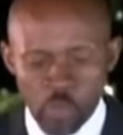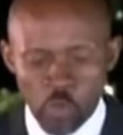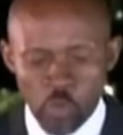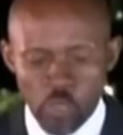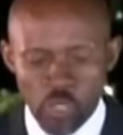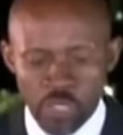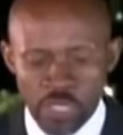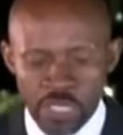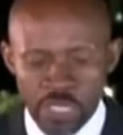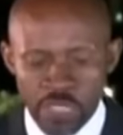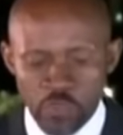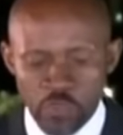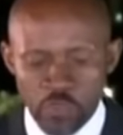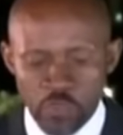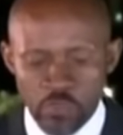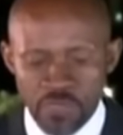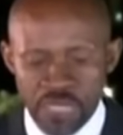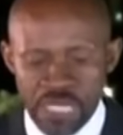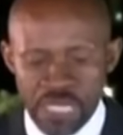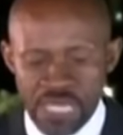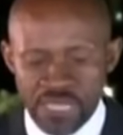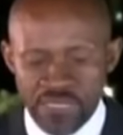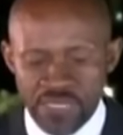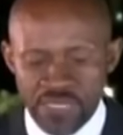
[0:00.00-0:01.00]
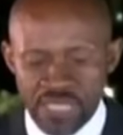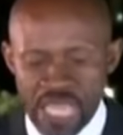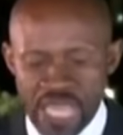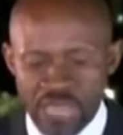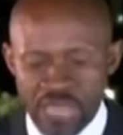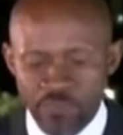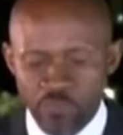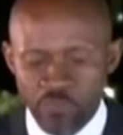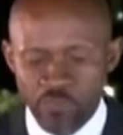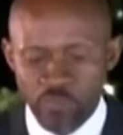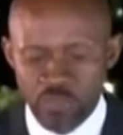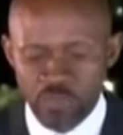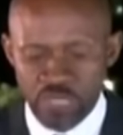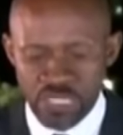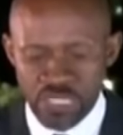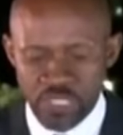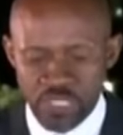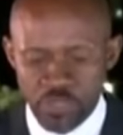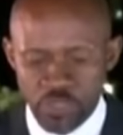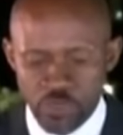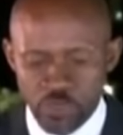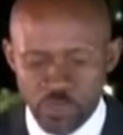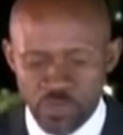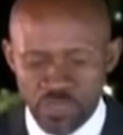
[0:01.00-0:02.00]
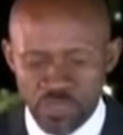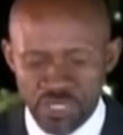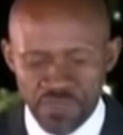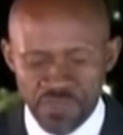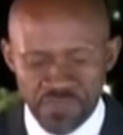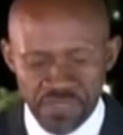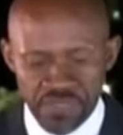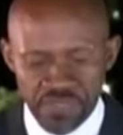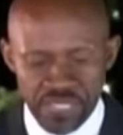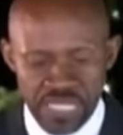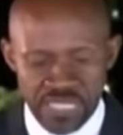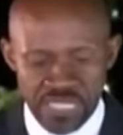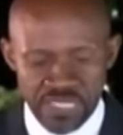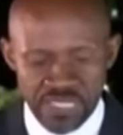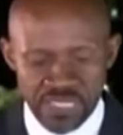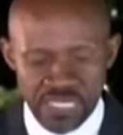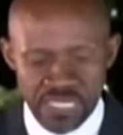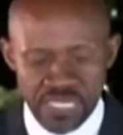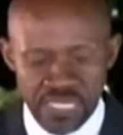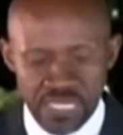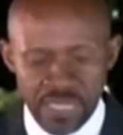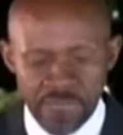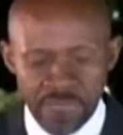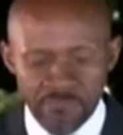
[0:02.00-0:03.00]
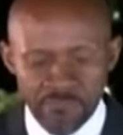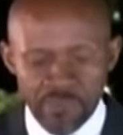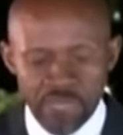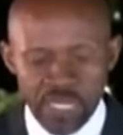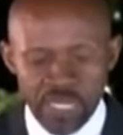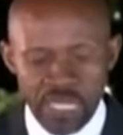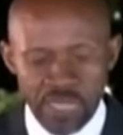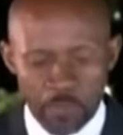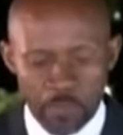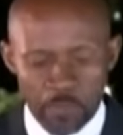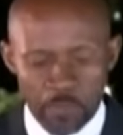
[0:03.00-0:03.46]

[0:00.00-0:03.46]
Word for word: une réunion bilatérale pour discuter et finaliser les